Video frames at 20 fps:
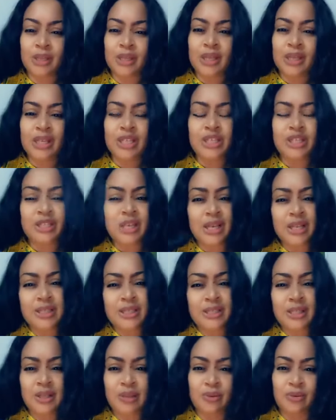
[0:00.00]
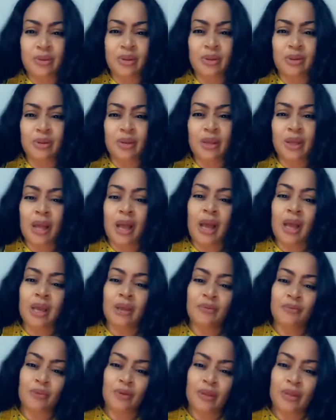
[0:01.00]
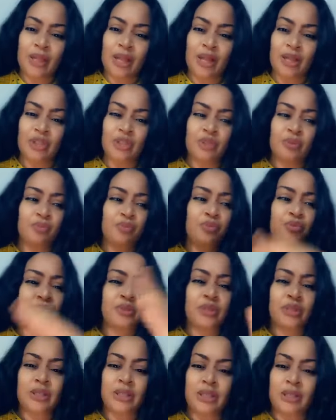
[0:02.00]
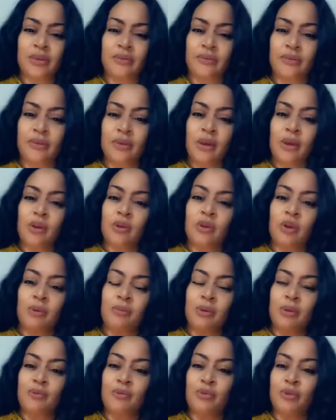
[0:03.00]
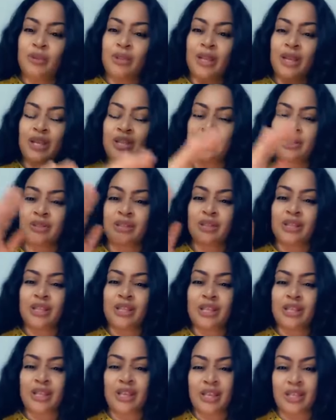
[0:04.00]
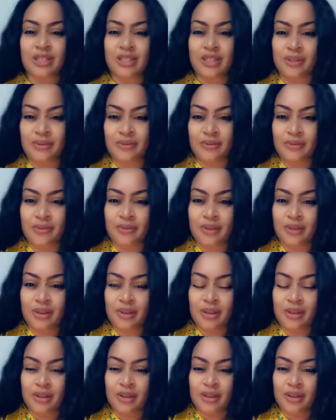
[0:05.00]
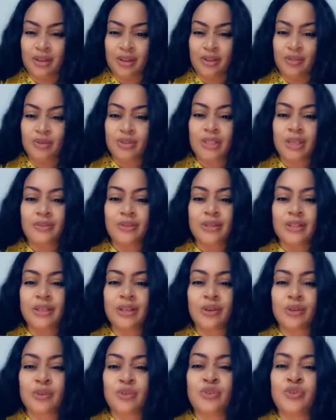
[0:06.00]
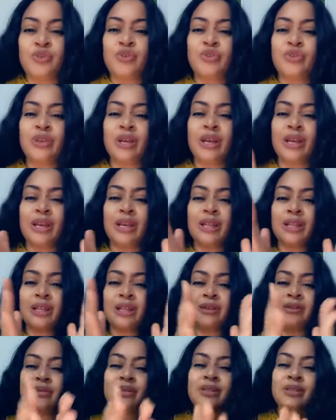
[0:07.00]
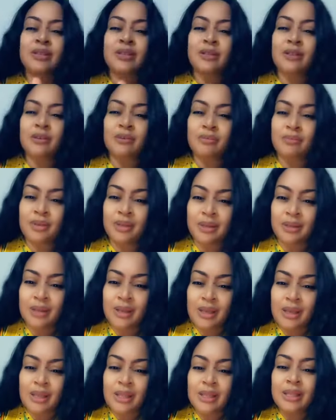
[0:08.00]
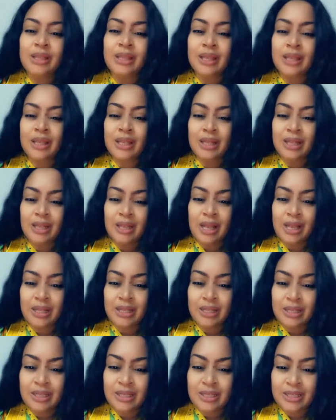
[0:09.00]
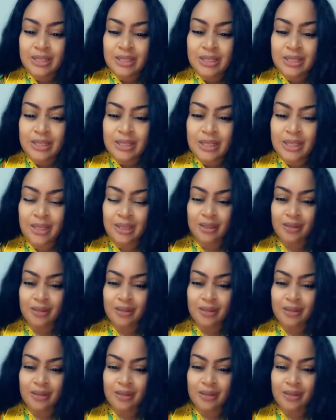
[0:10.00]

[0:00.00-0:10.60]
Et chaque cellule a un voltage positif comme un voltage négatif. Donc ça veut dire que tu as un ensemble d'électricité